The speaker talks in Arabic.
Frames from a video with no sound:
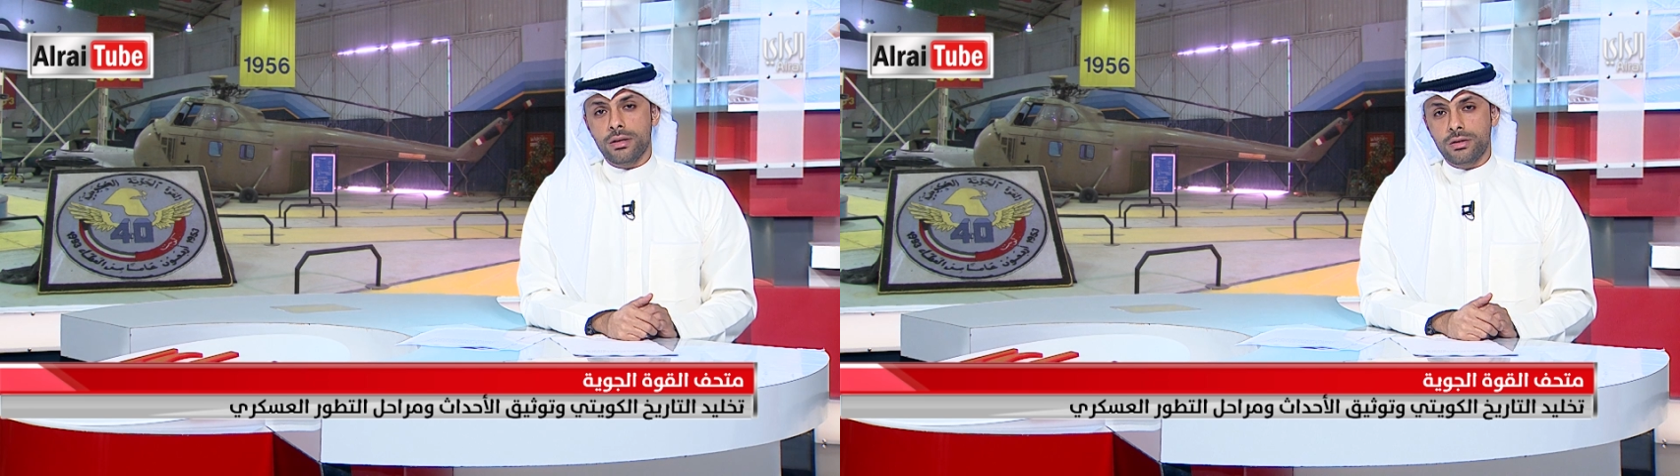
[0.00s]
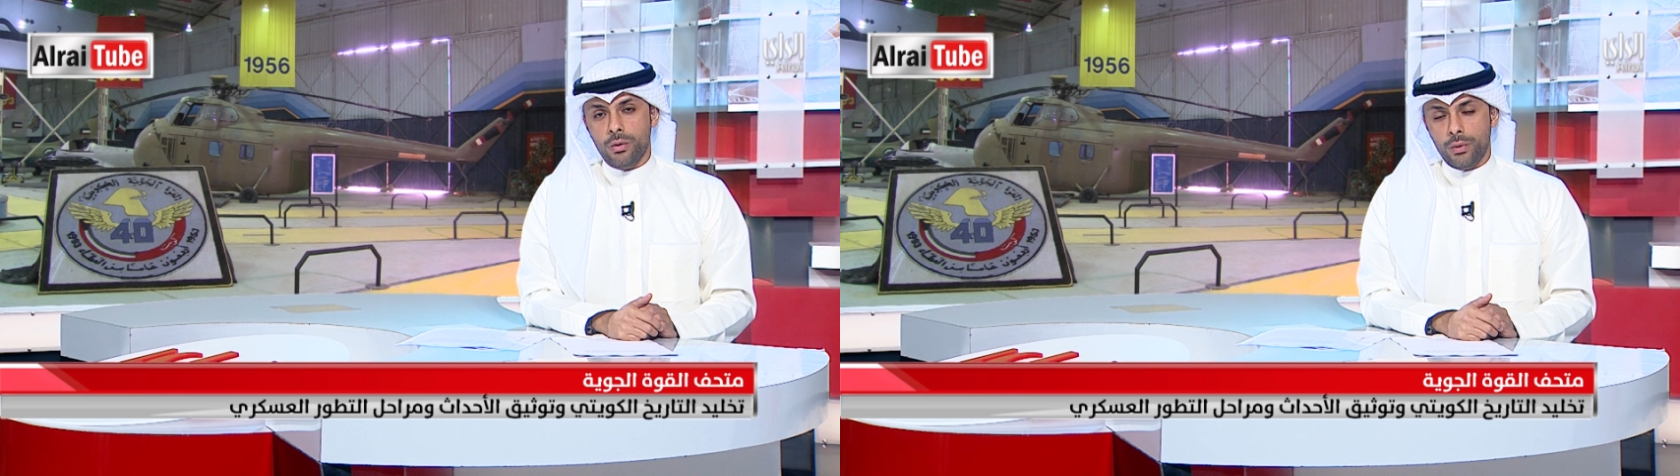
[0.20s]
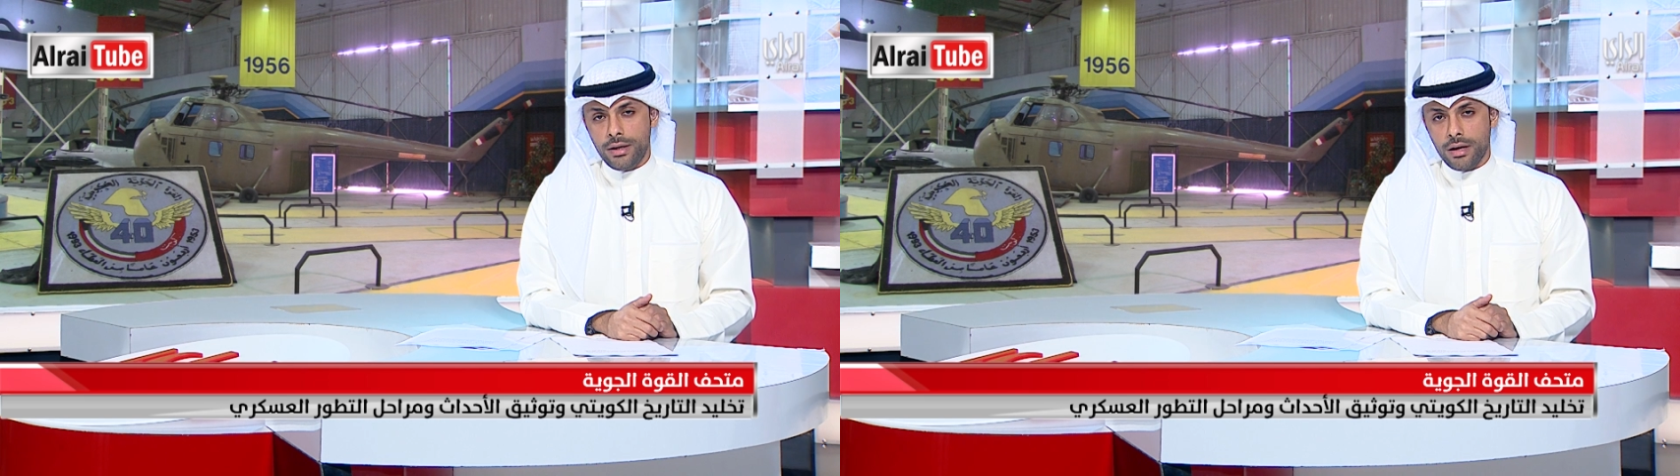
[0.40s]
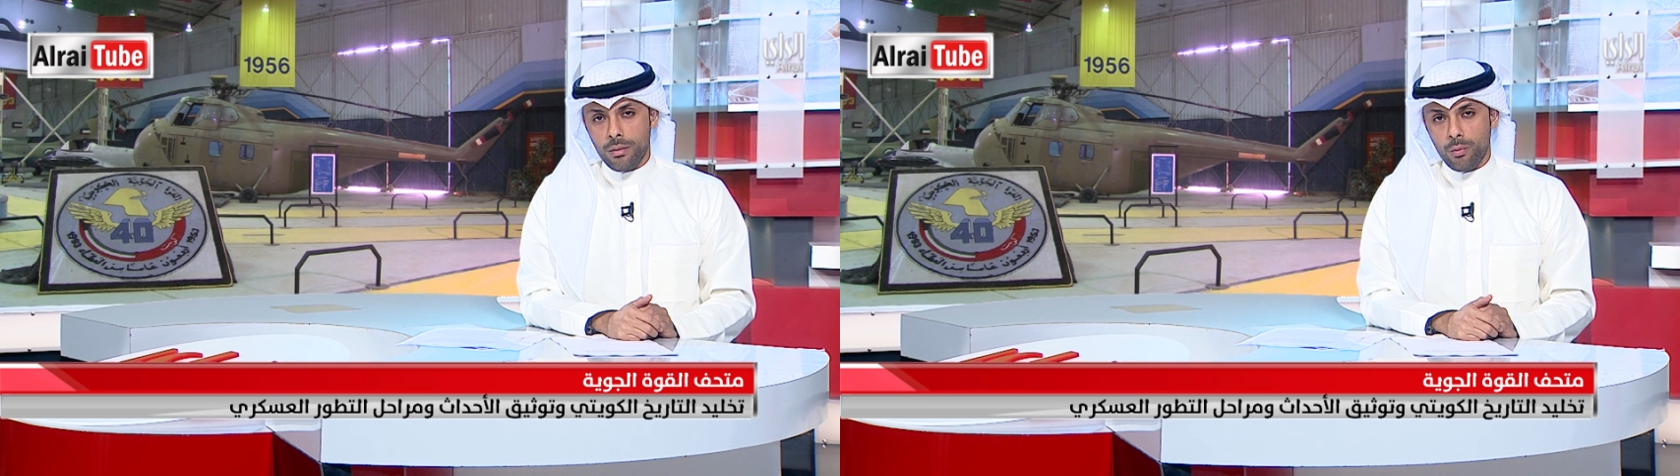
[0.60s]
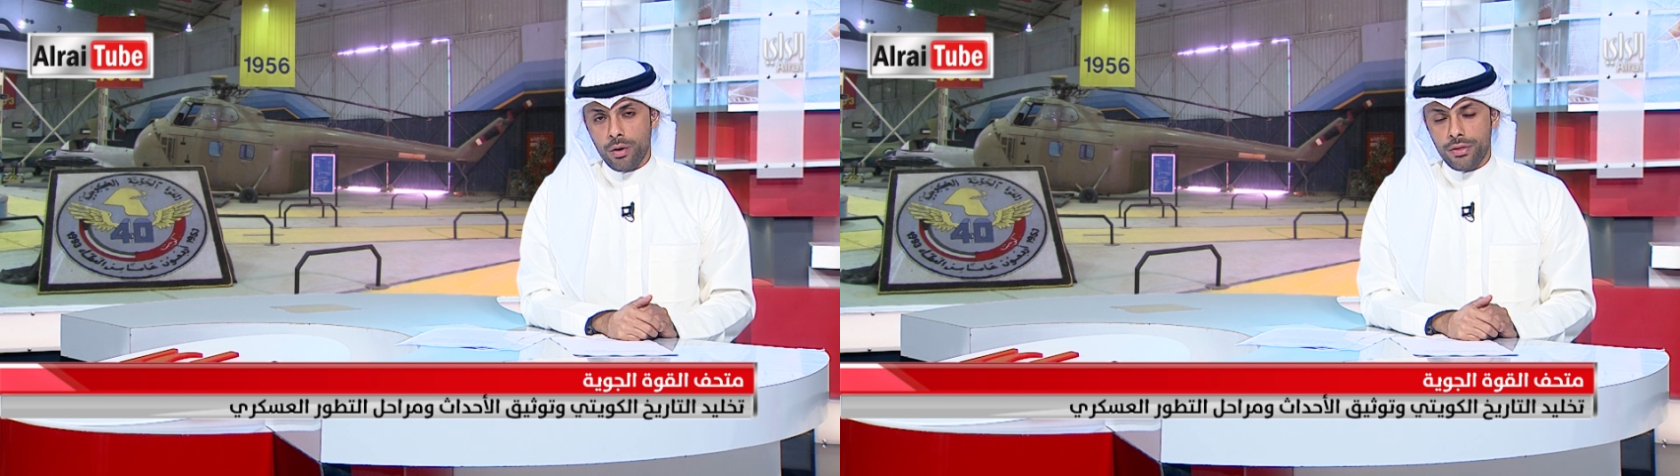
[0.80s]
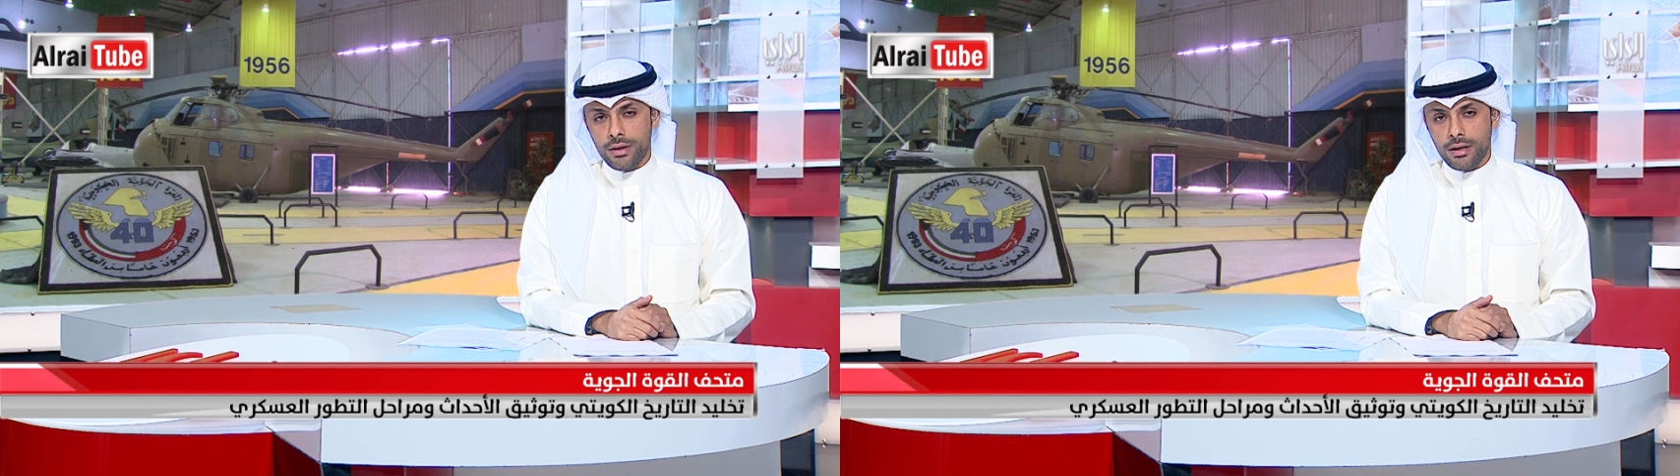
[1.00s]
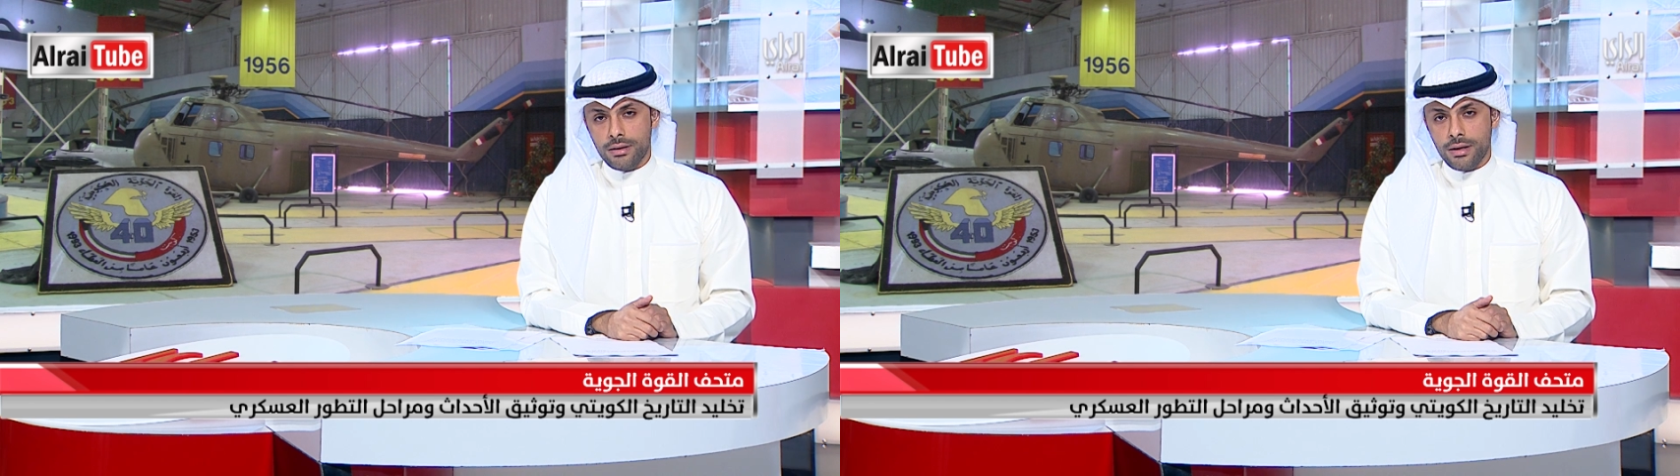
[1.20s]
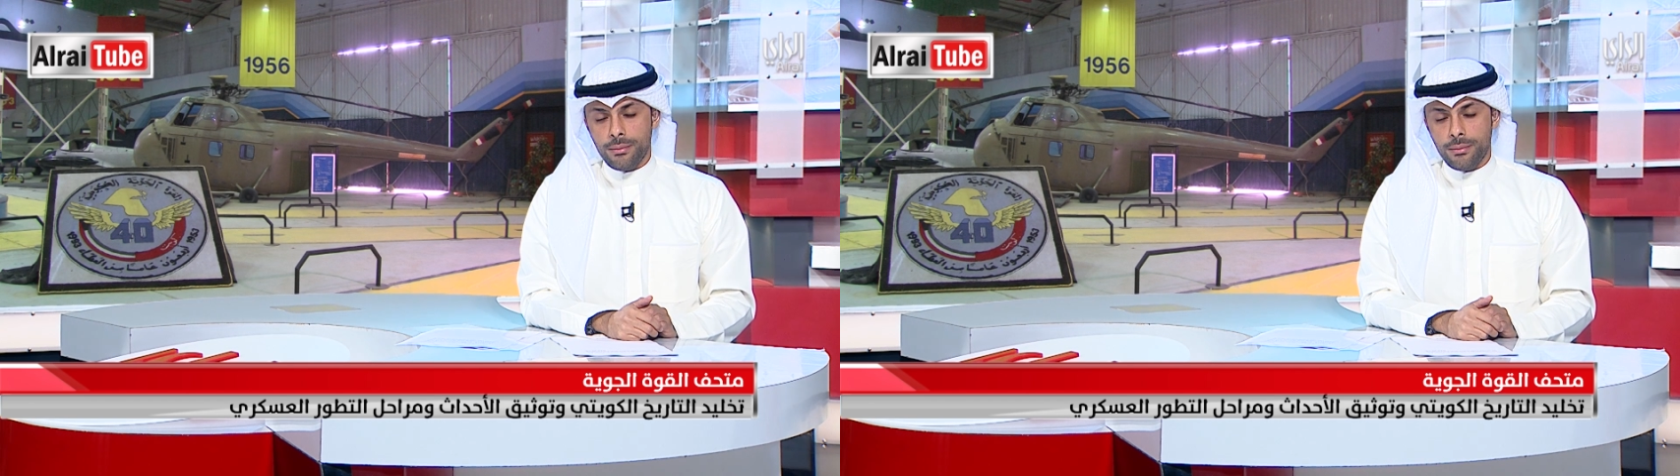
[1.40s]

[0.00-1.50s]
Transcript: الجوية موثقة